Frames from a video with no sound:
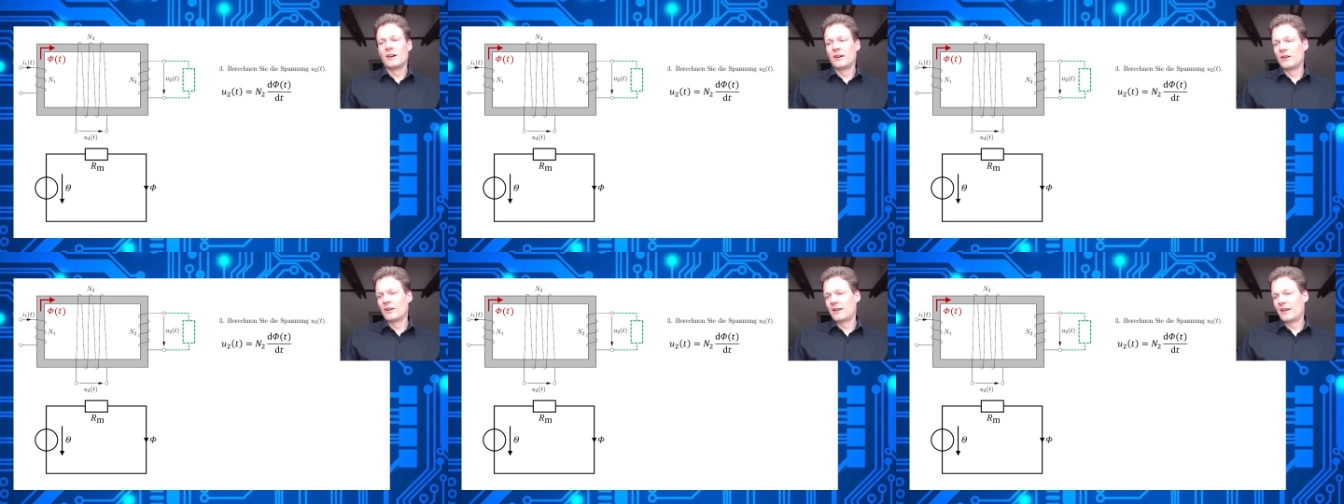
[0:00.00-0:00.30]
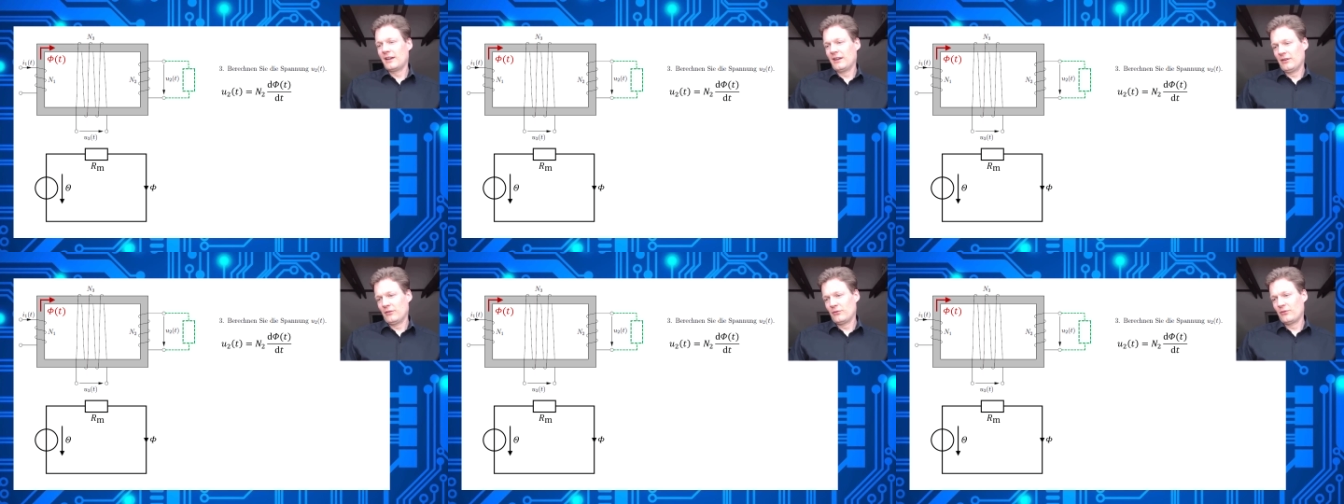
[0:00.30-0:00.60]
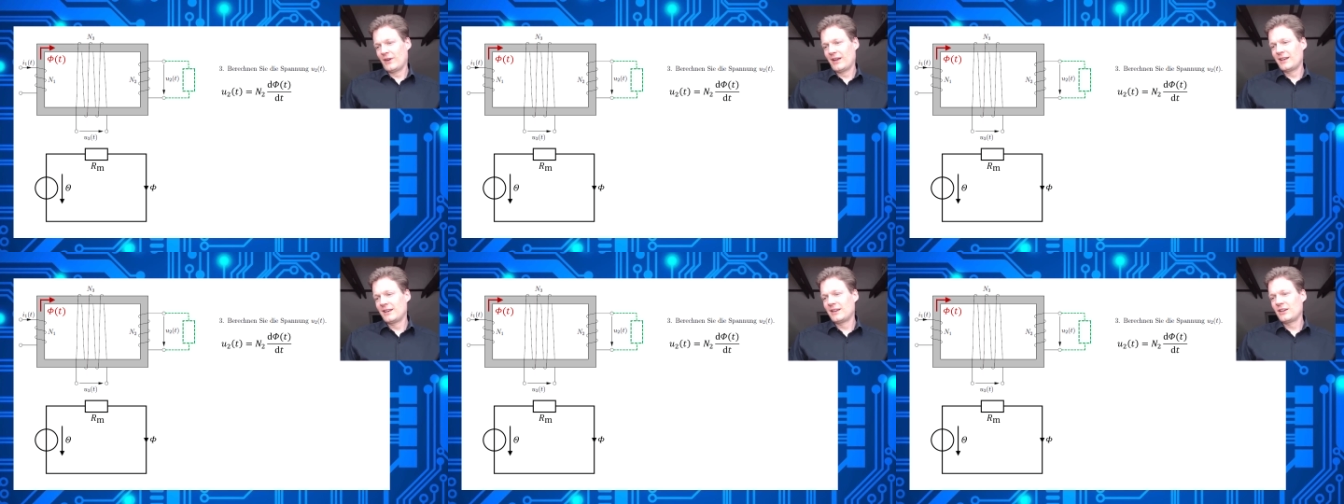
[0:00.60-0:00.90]
Okay,
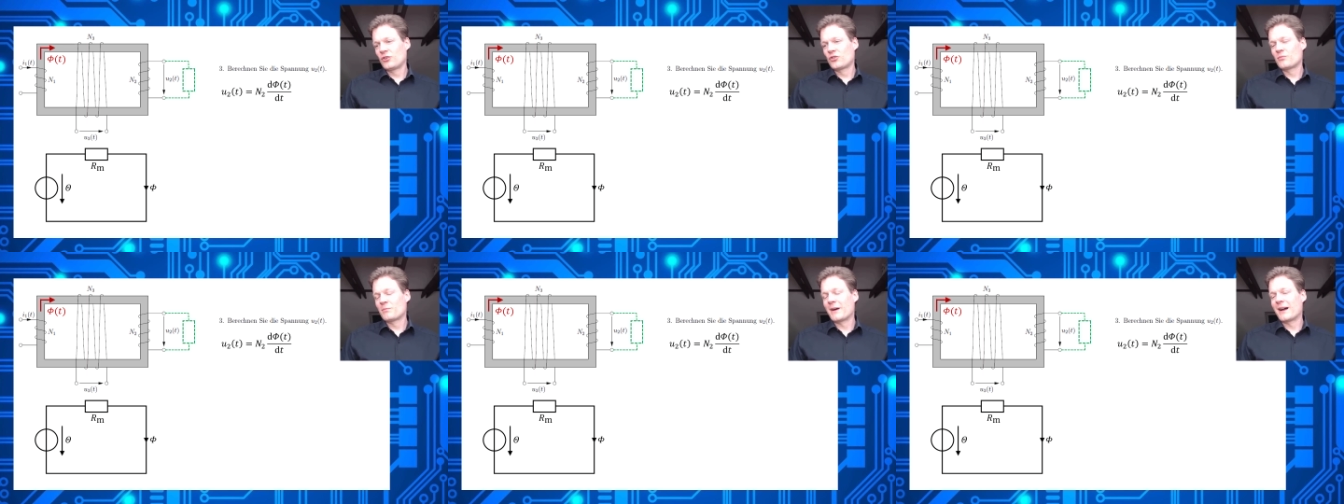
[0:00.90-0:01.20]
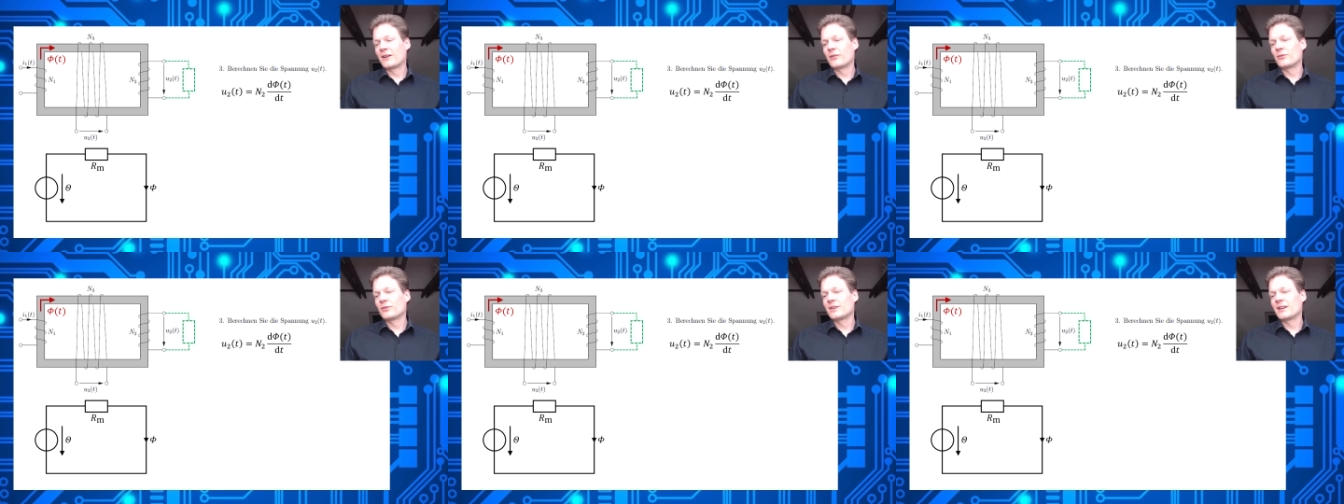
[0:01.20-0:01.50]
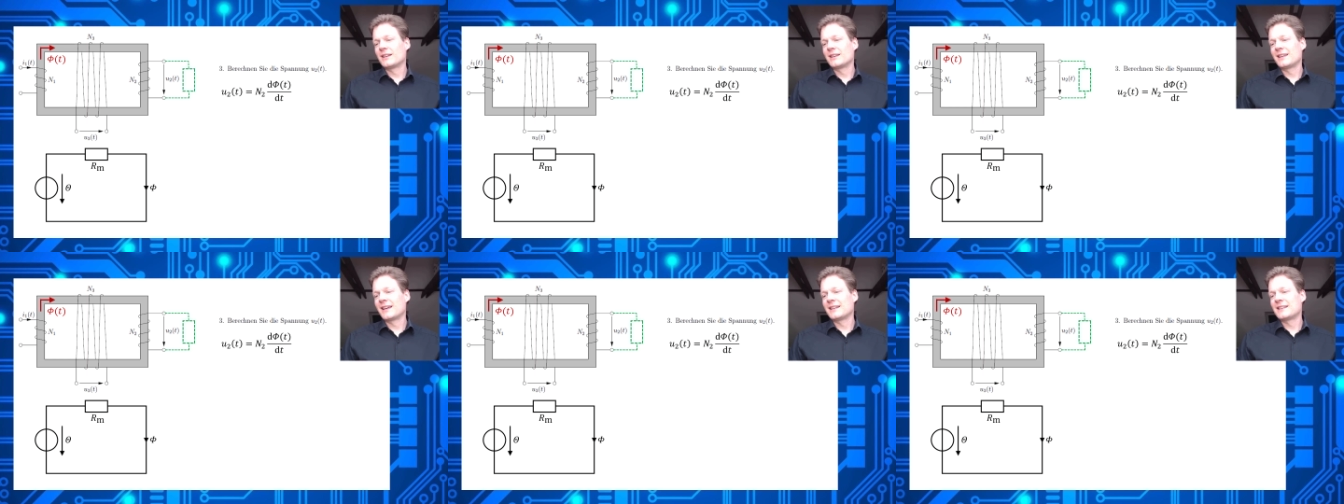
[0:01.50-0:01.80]
wenn die Spannung
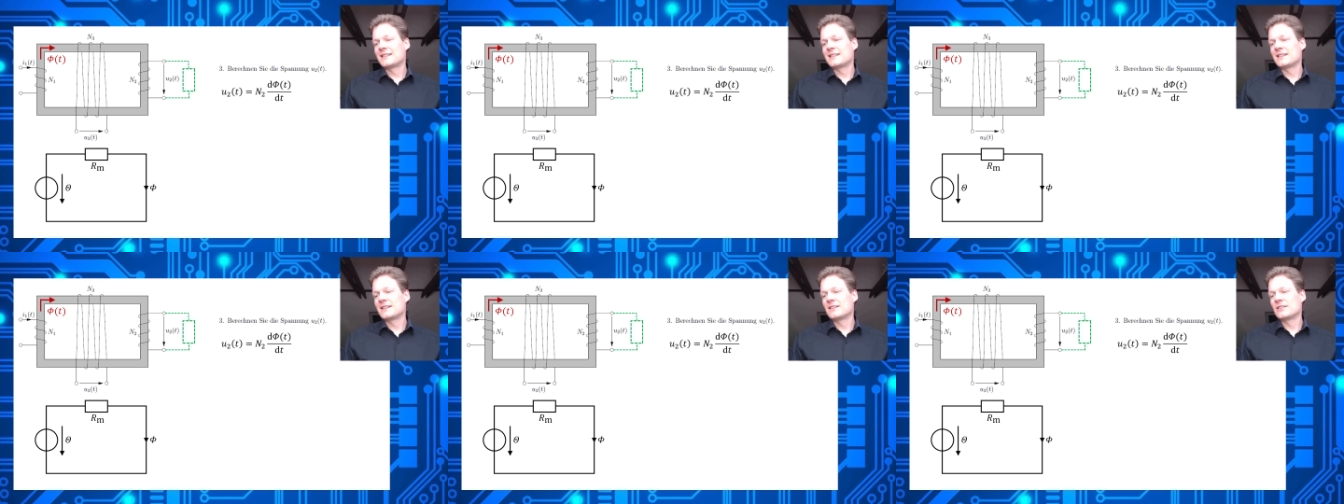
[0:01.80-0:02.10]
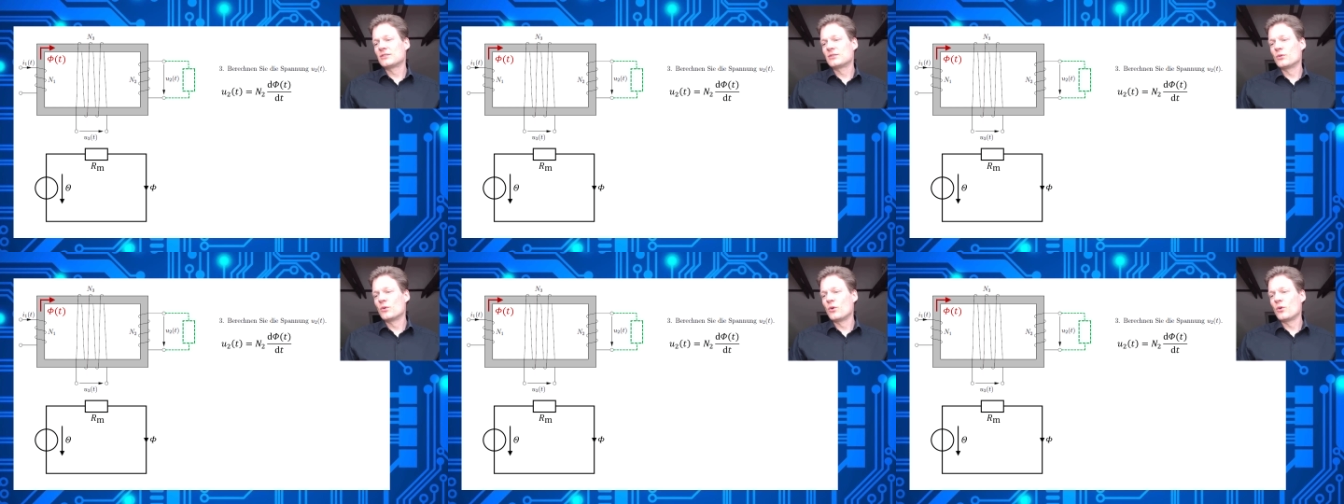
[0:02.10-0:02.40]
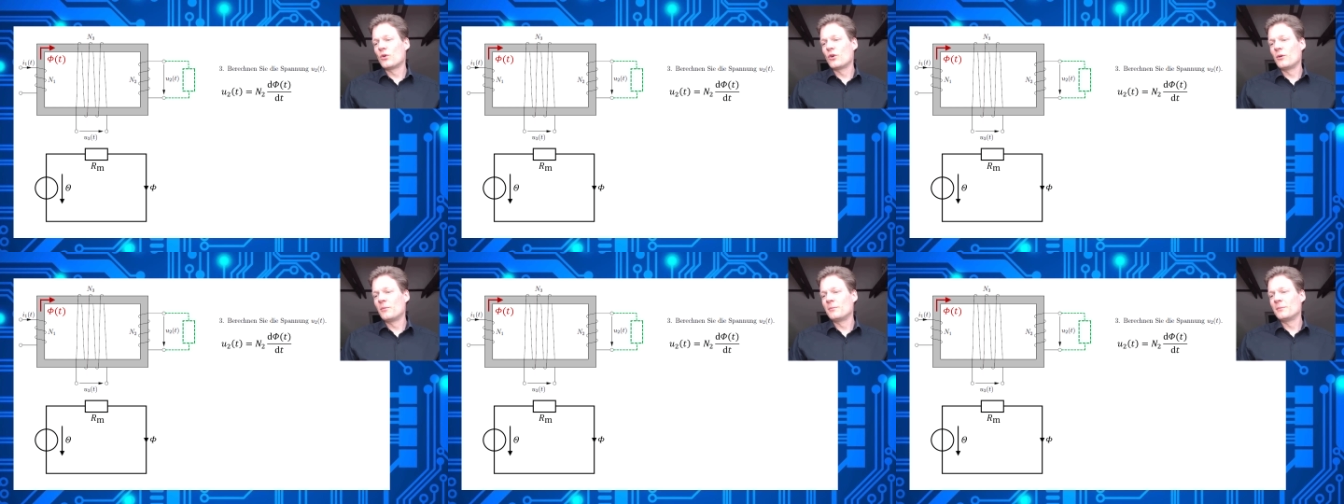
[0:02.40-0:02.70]
denn jetzt
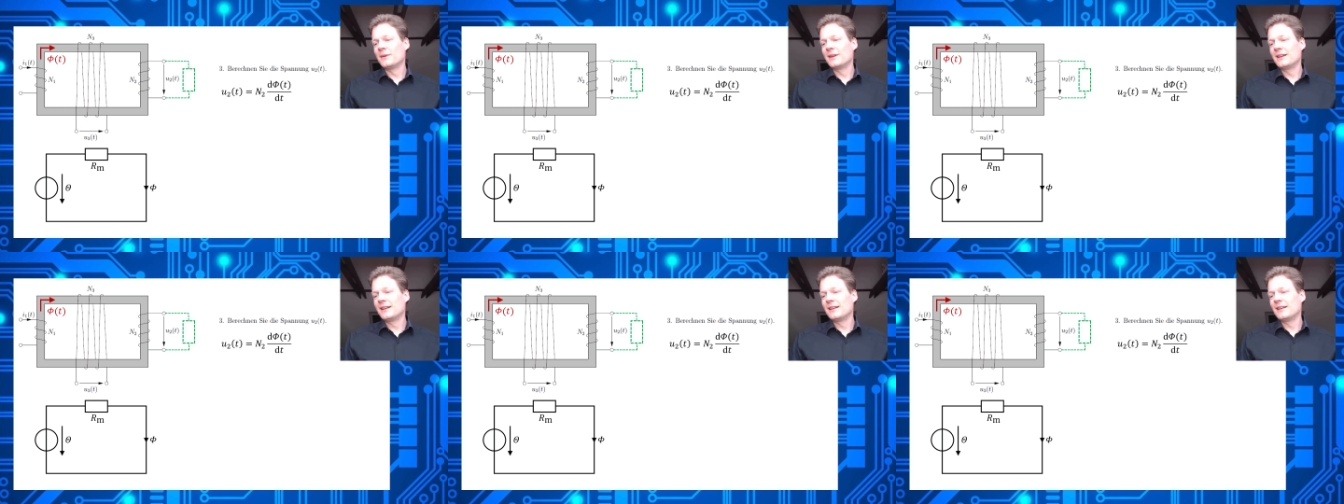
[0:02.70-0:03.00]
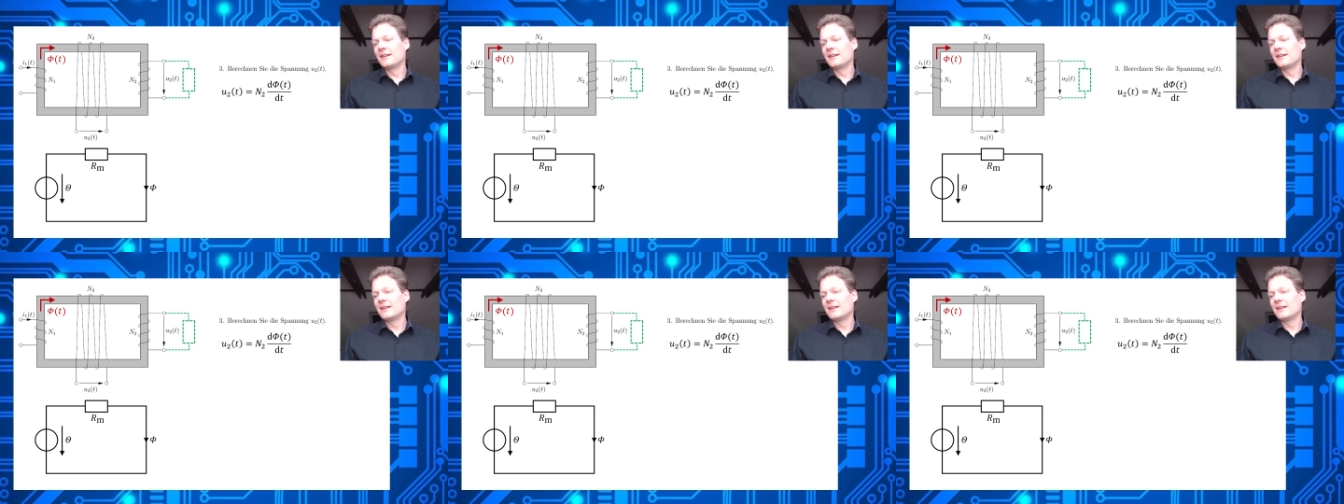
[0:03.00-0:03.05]
so rum